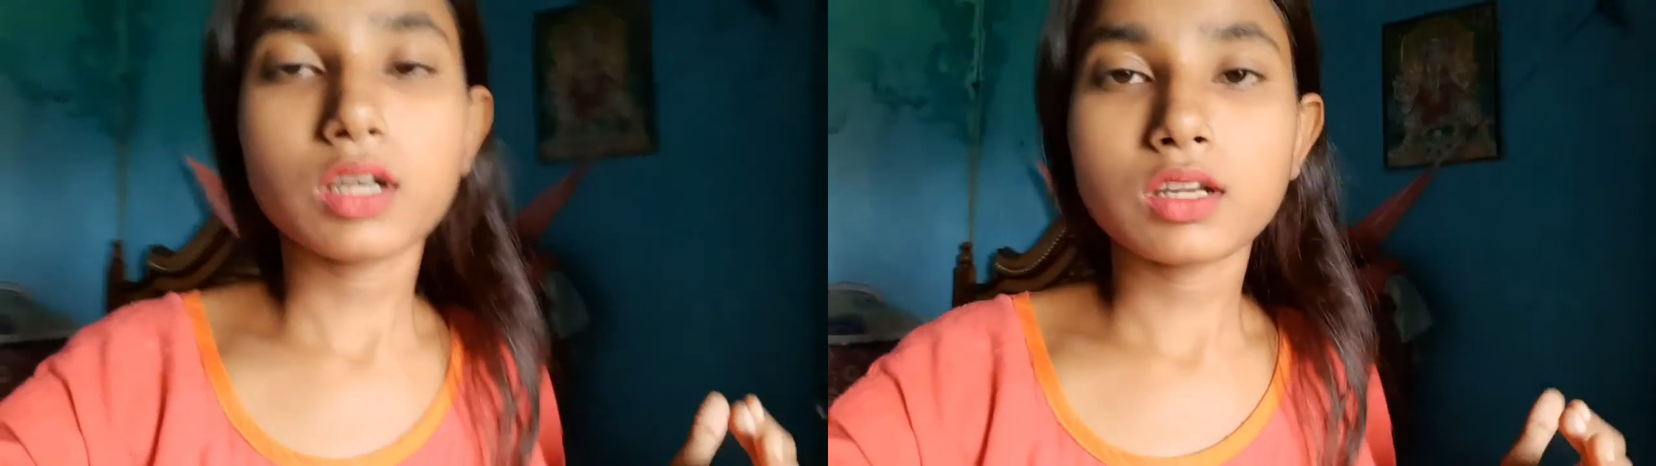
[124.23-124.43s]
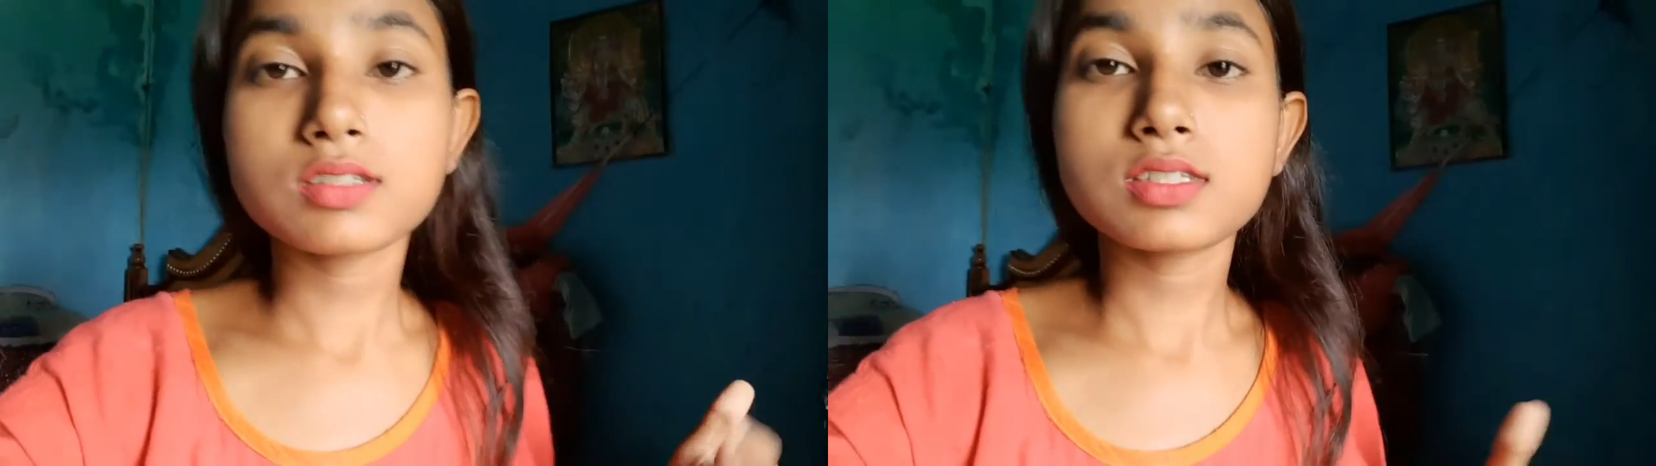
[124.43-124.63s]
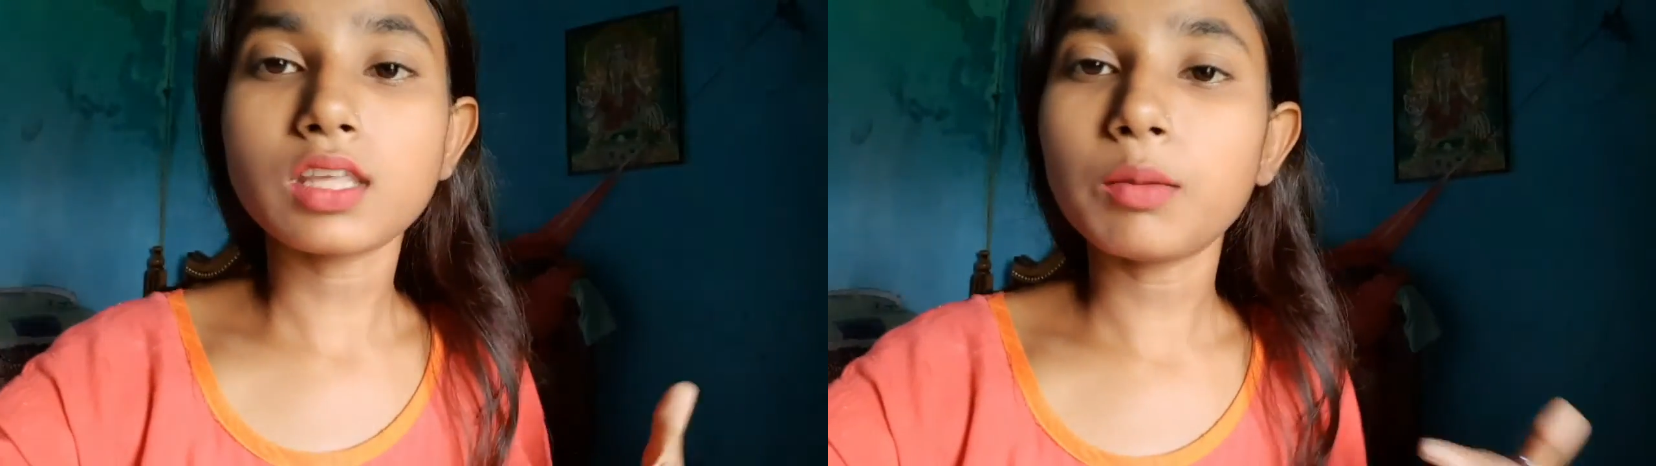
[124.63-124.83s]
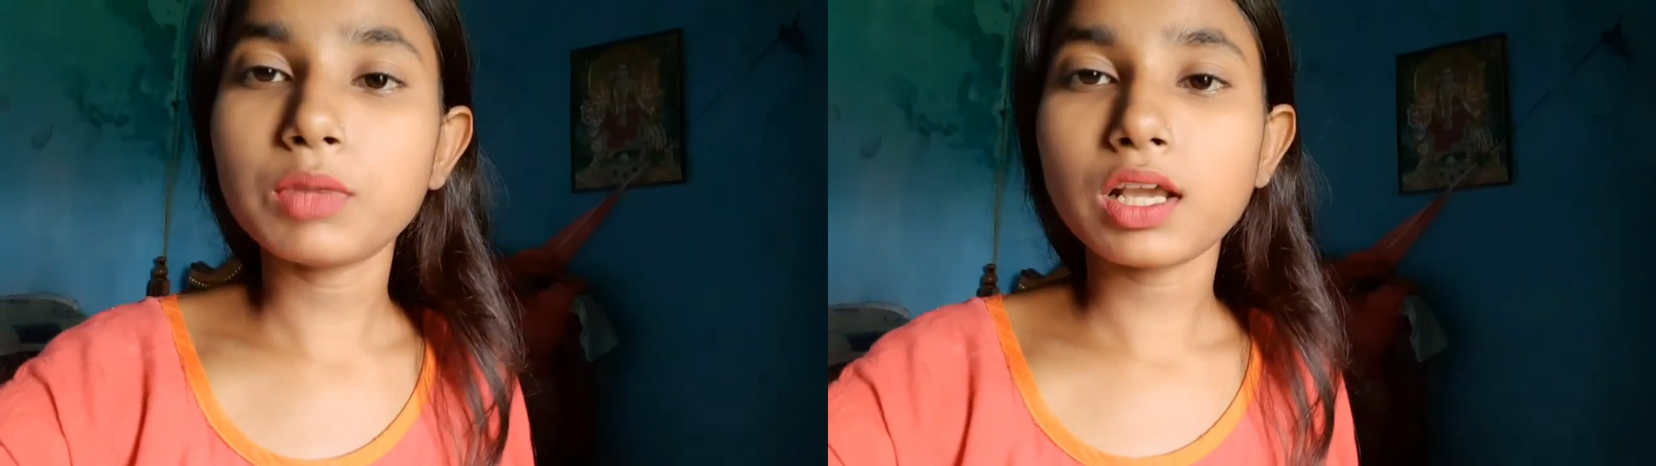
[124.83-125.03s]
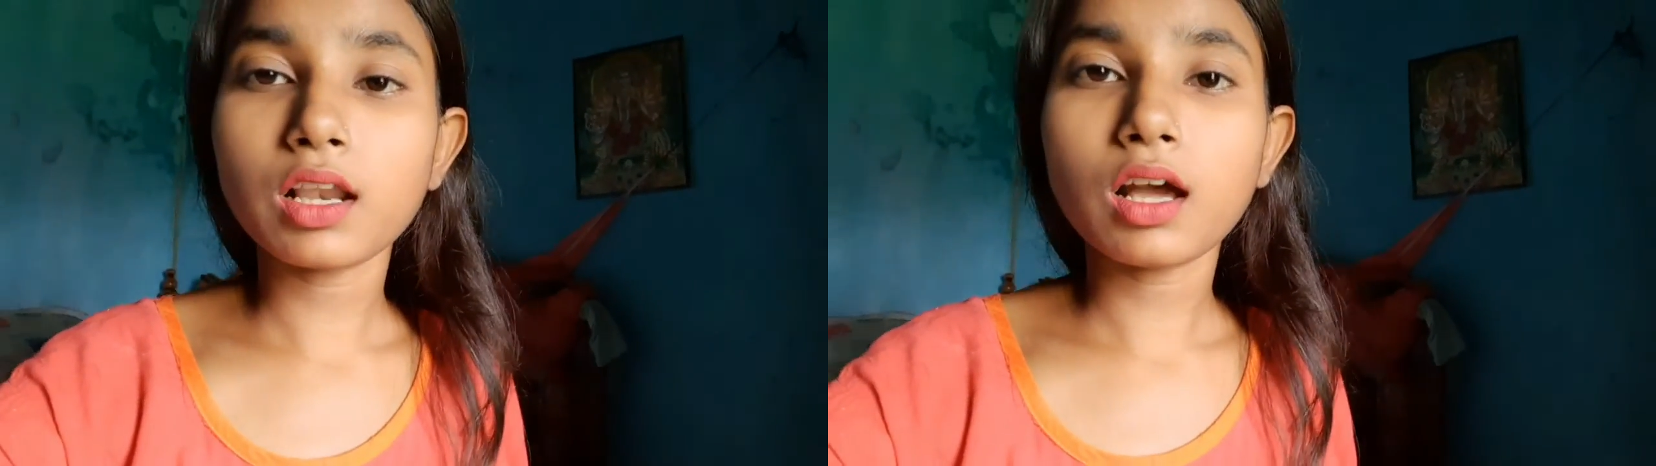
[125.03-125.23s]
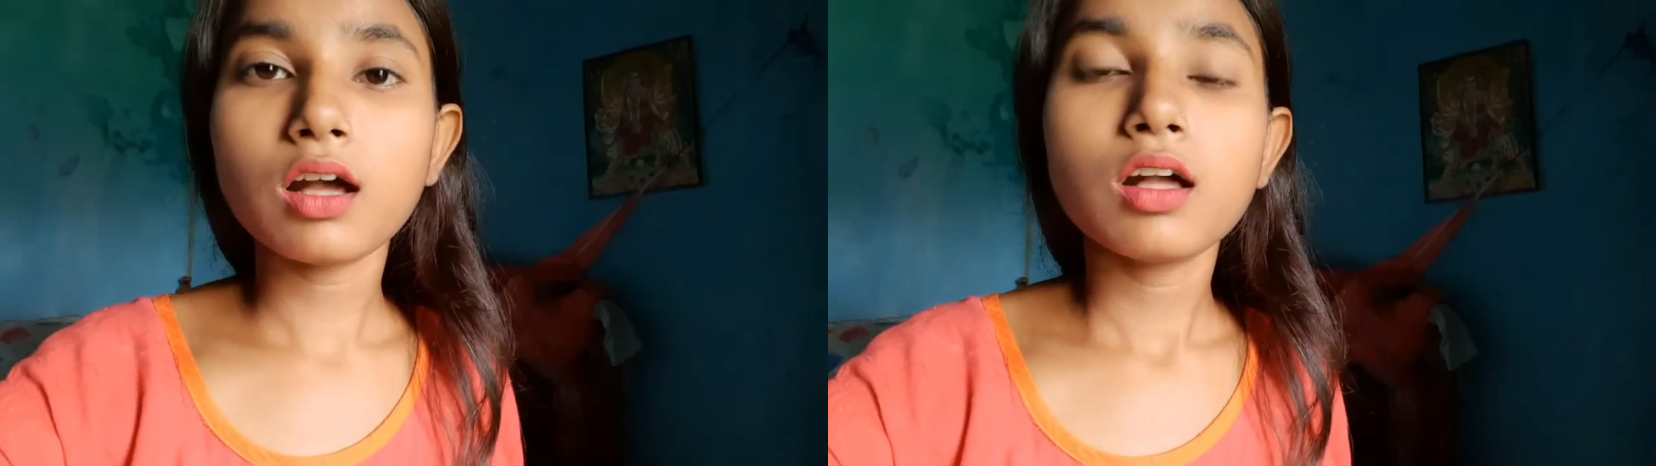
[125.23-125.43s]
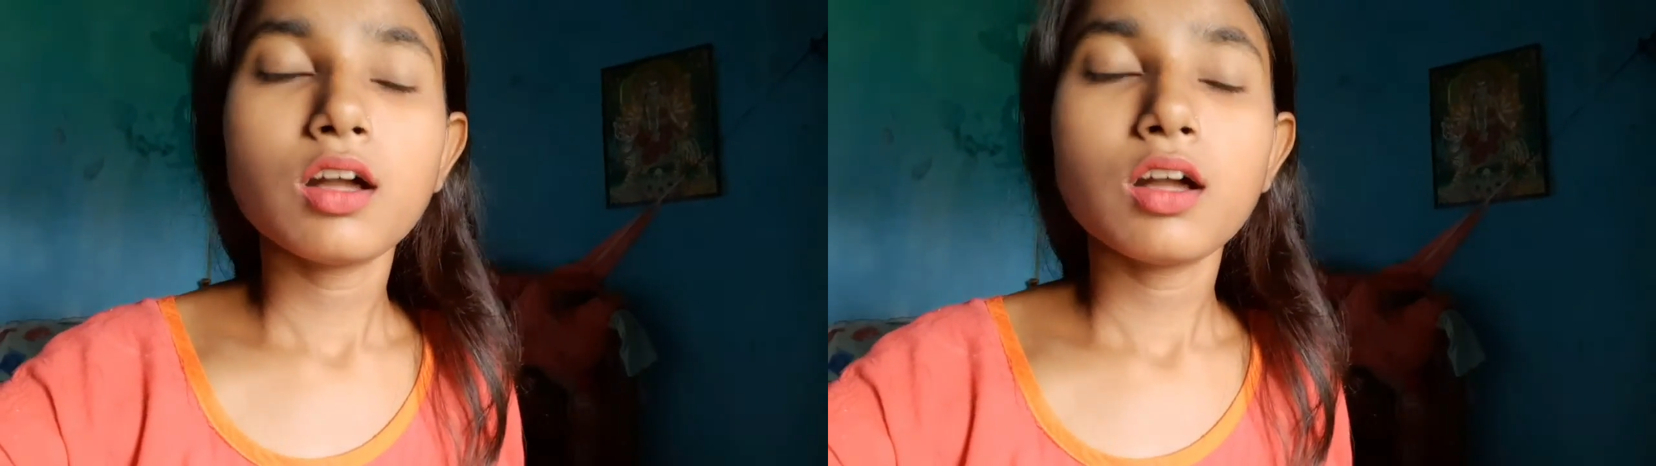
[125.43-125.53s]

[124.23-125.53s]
अगर सेम निकला